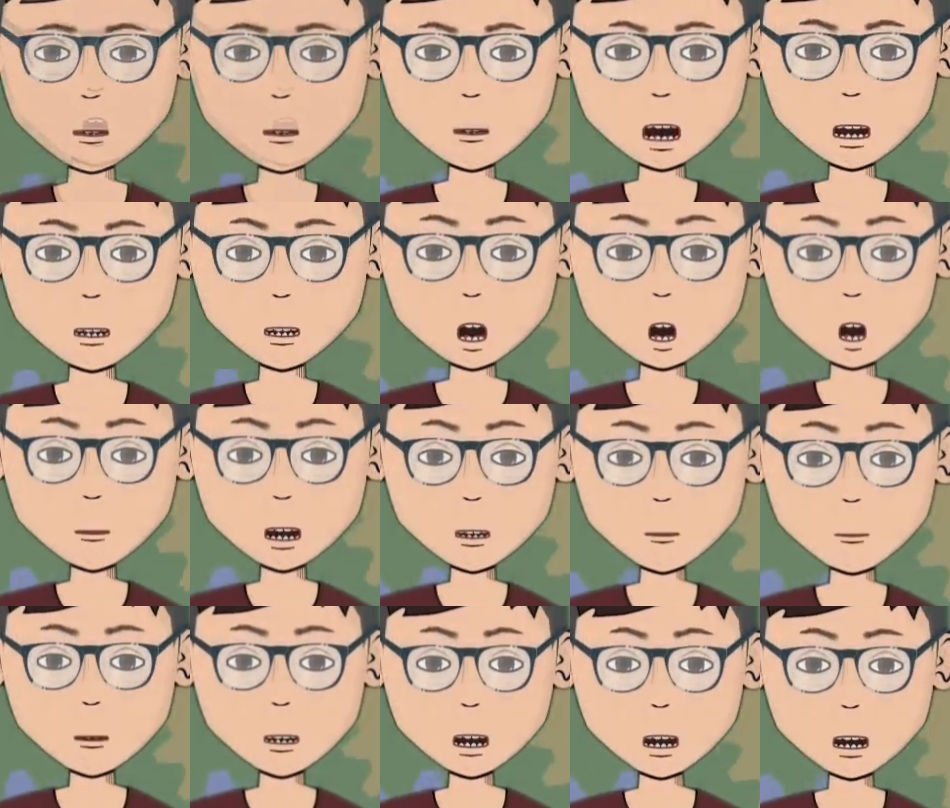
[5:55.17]
atau
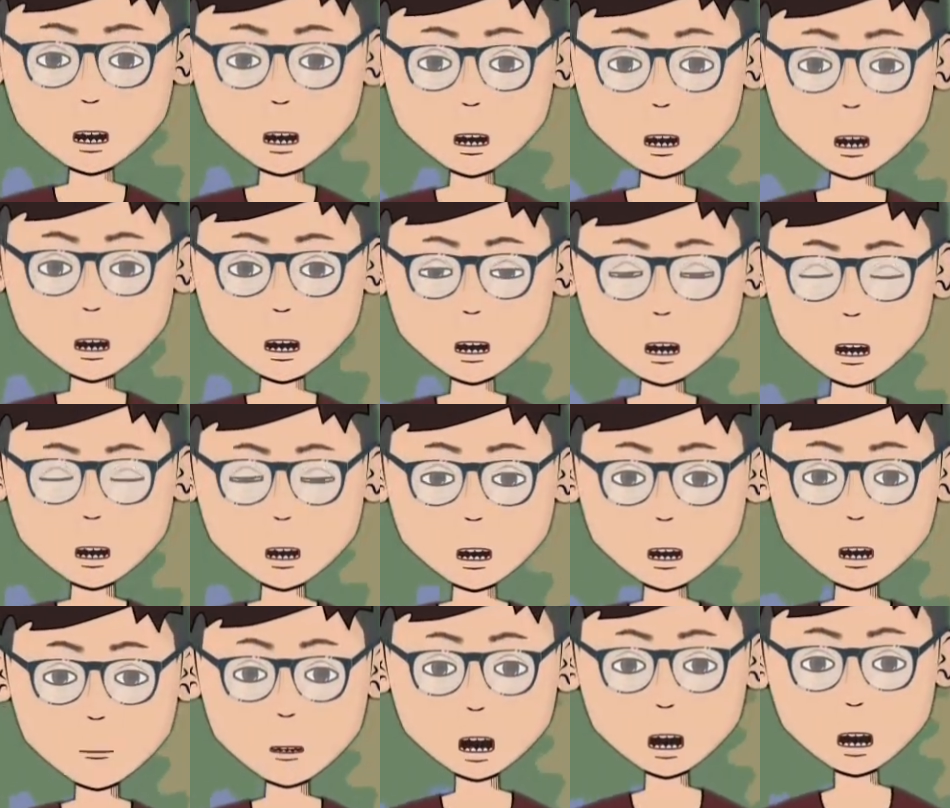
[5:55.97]
pensiun dini
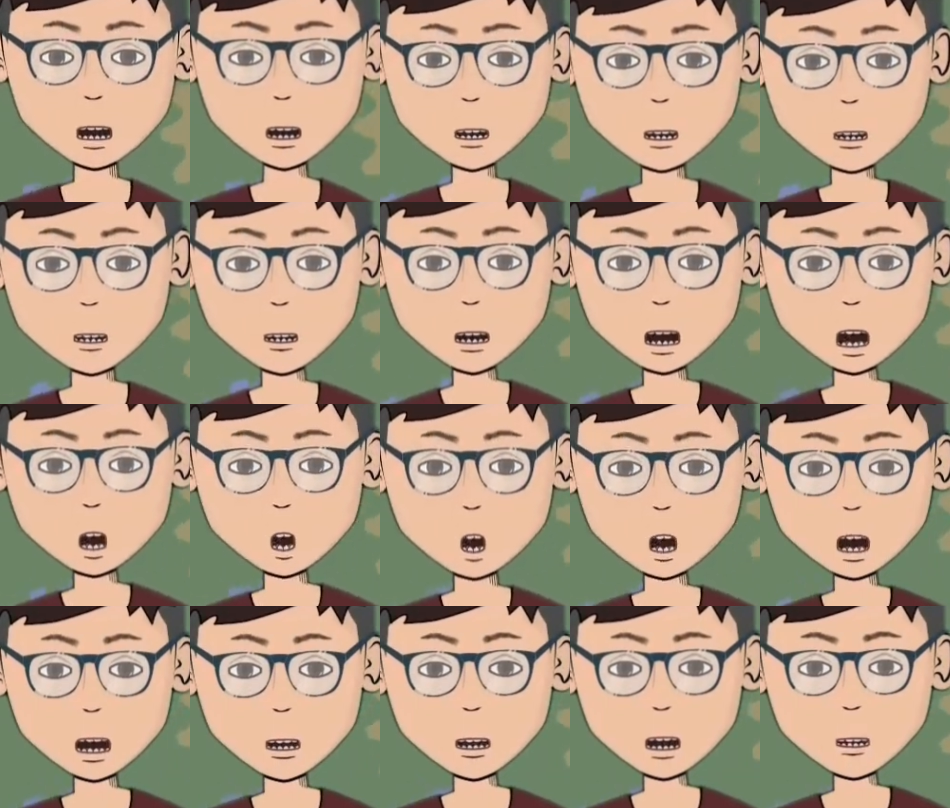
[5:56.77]
dan uang pesangonnya
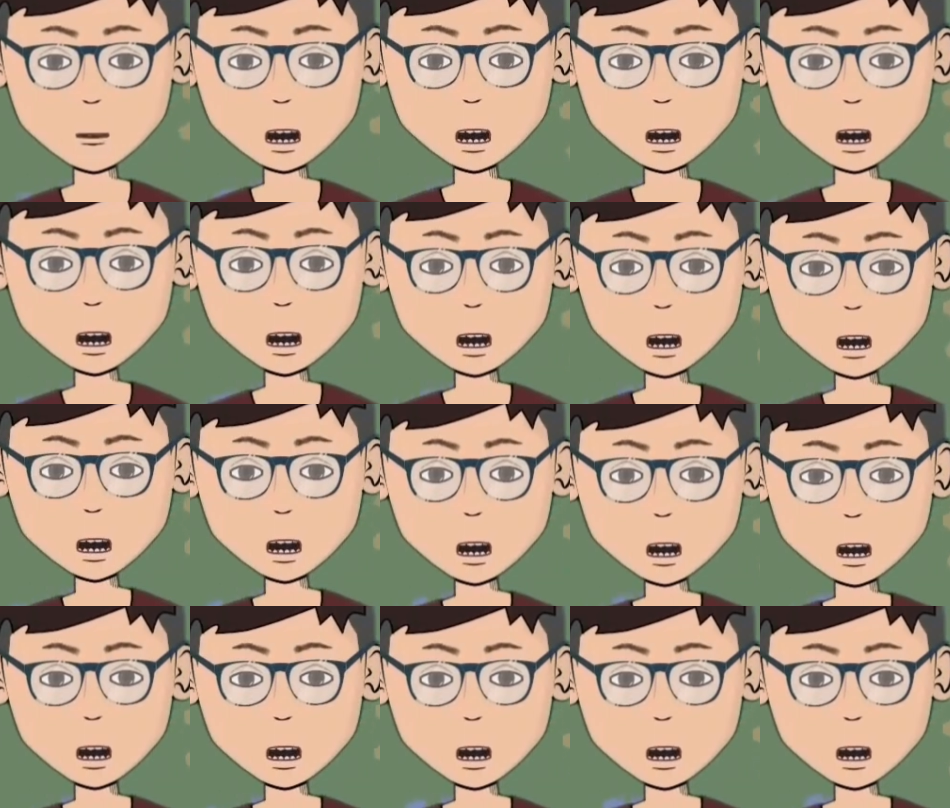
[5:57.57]
setara dengan
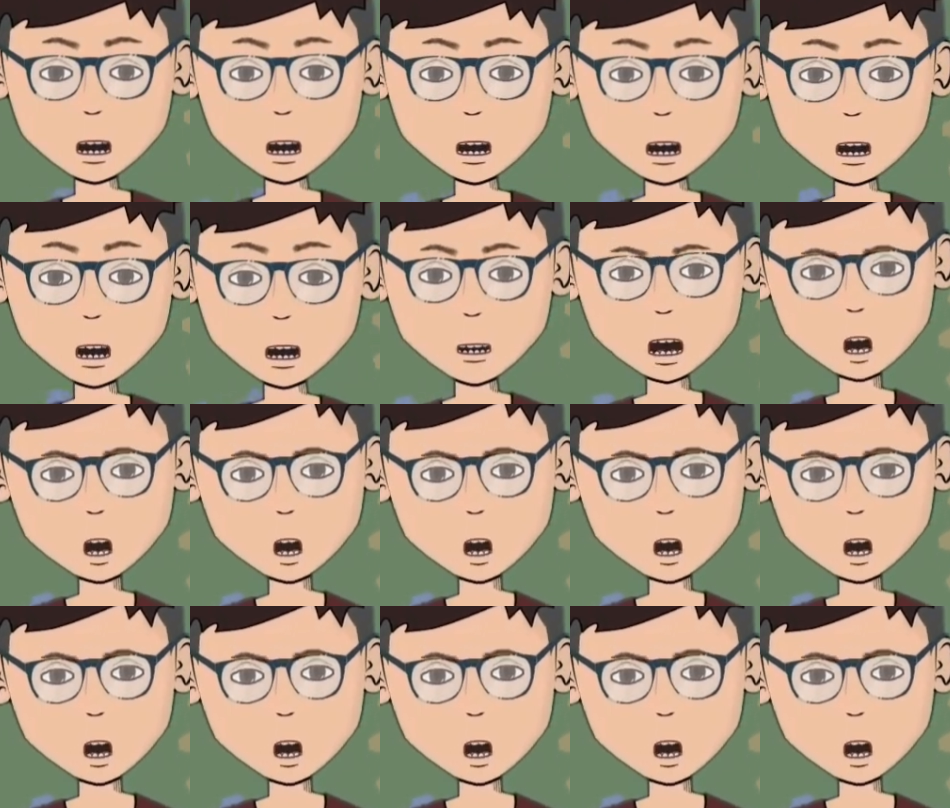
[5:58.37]
di PHK.